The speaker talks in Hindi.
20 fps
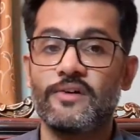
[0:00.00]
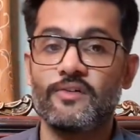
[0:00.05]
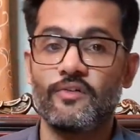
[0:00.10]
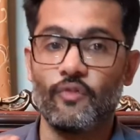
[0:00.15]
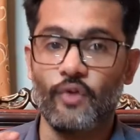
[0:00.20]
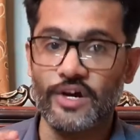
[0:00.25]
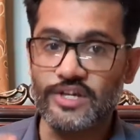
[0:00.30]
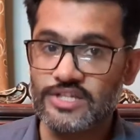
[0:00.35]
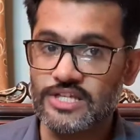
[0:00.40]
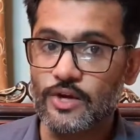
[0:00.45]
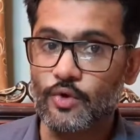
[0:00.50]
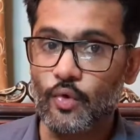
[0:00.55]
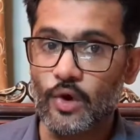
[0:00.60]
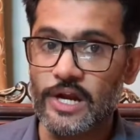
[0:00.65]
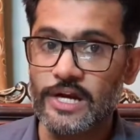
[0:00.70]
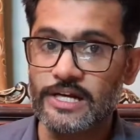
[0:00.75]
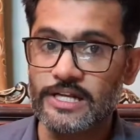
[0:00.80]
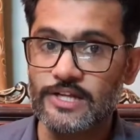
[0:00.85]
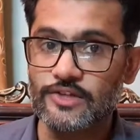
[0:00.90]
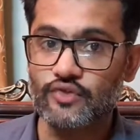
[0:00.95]
वॉइस की
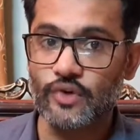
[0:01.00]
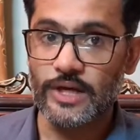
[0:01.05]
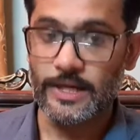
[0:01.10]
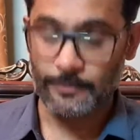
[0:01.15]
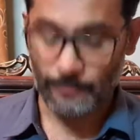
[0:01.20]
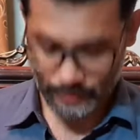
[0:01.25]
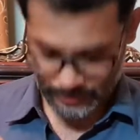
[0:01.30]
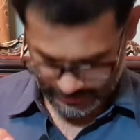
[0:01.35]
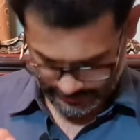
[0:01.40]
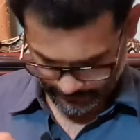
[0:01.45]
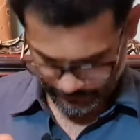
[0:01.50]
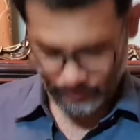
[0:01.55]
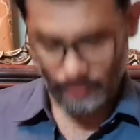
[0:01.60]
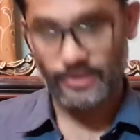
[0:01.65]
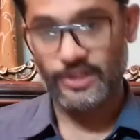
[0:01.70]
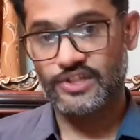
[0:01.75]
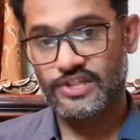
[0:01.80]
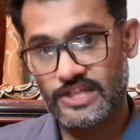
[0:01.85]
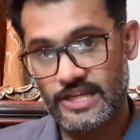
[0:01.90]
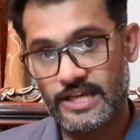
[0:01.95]
क्वालिटी जो है मुझे
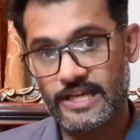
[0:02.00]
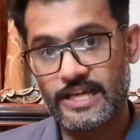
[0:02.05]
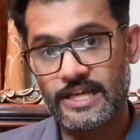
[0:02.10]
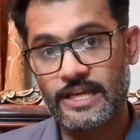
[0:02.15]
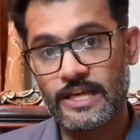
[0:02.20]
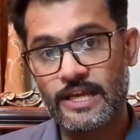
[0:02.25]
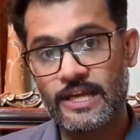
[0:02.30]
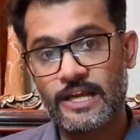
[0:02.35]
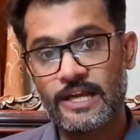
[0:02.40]
बहुत अच्छी लगी